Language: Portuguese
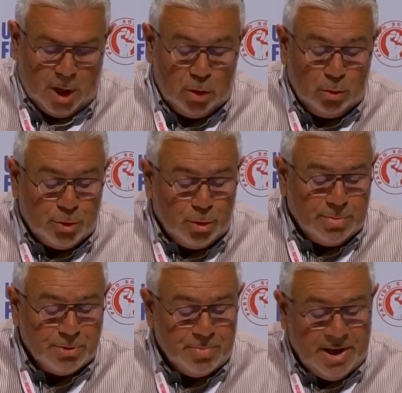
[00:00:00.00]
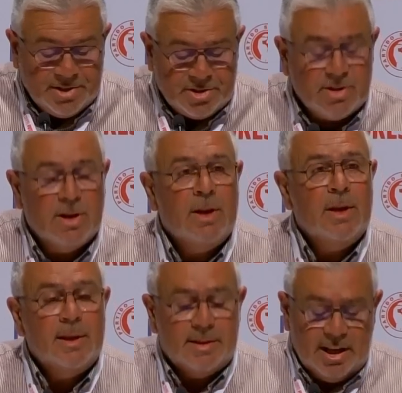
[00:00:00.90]
Nos últimos meses,
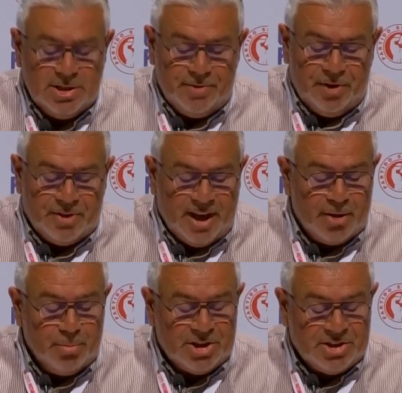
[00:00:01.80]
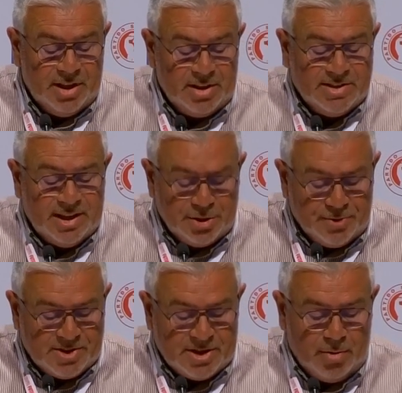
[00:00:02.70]
tem-se verificado uma crescente
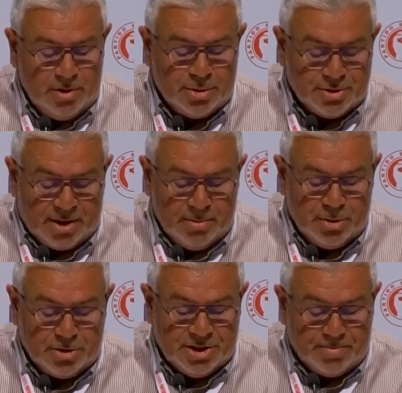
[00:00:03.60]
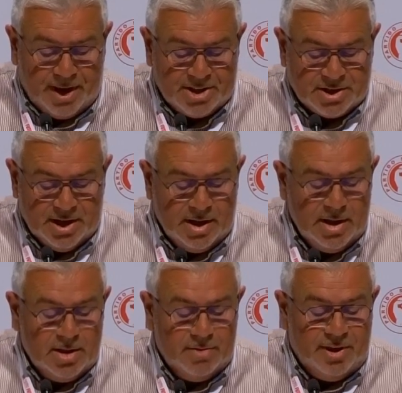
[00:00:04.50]
insatisfação entre os armadores da pesca
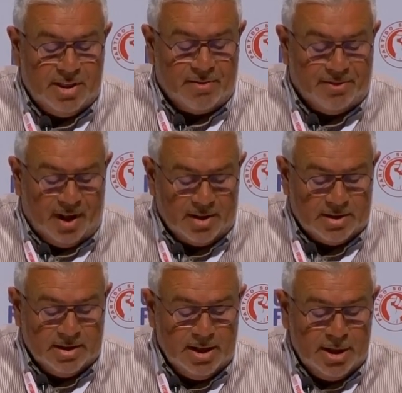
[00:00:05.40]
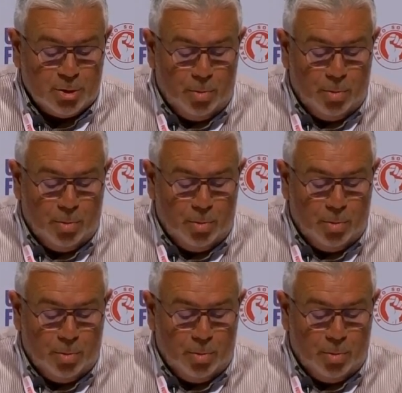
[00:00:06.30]
devido à falta de